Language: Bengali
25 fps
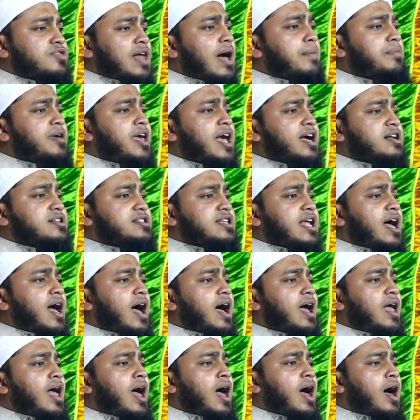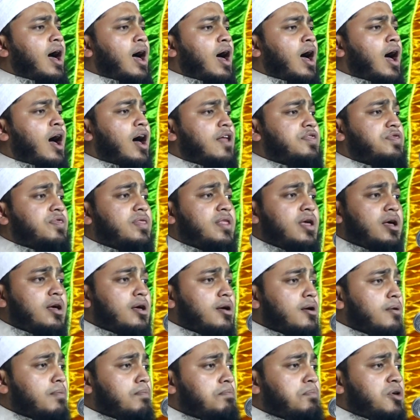দাবি একটা হায়াত
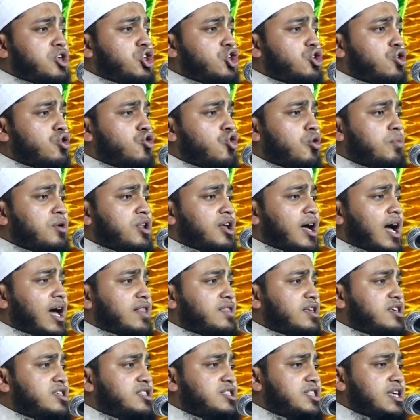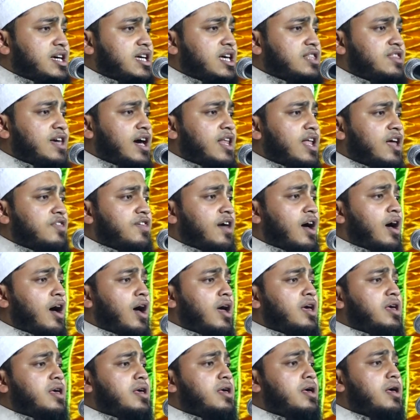নবীর হাদিস থেকে জানা
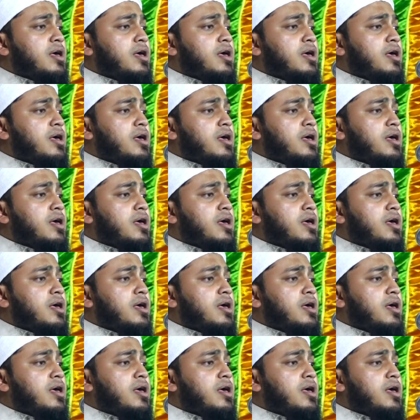যায়